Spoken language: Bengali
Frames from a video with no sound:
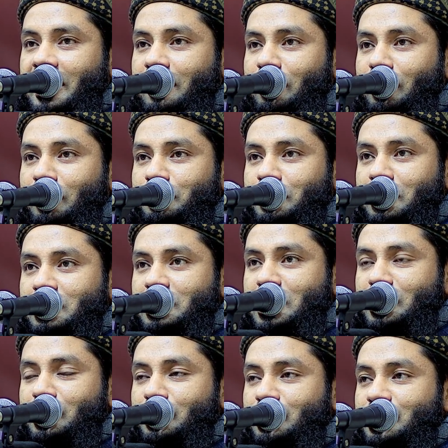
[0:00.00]
এখনো
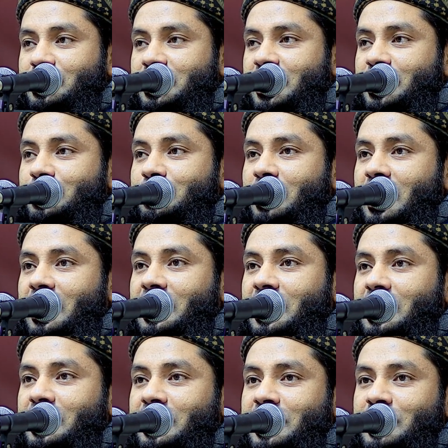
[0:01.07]
পর্যন্ত সেই
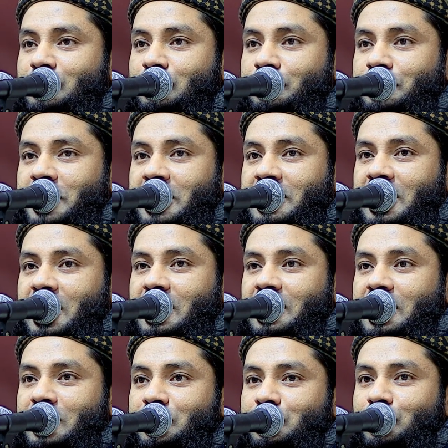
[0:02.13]
শয়তানের কিছু
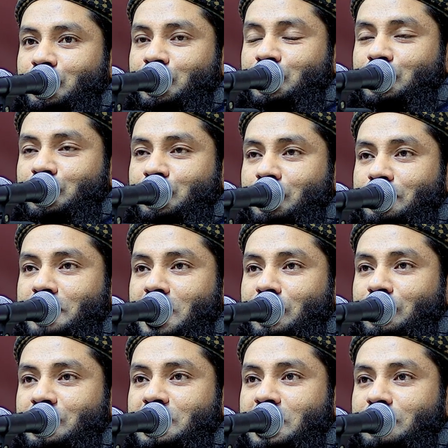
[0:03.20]
প্রেতাত্মা ছোট ছোট
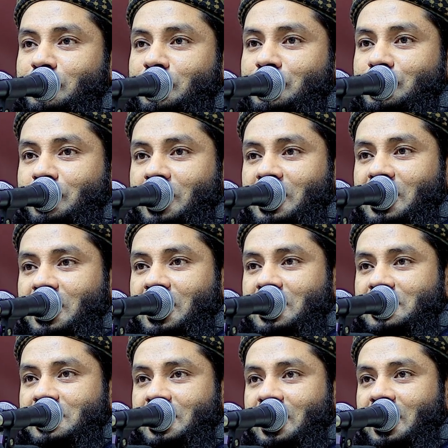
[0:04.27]
মানুষ নামক শয়তান
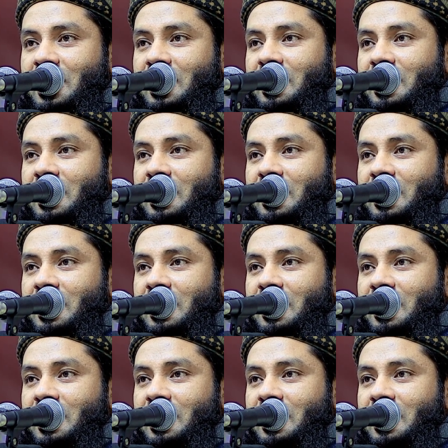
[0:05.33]
আছে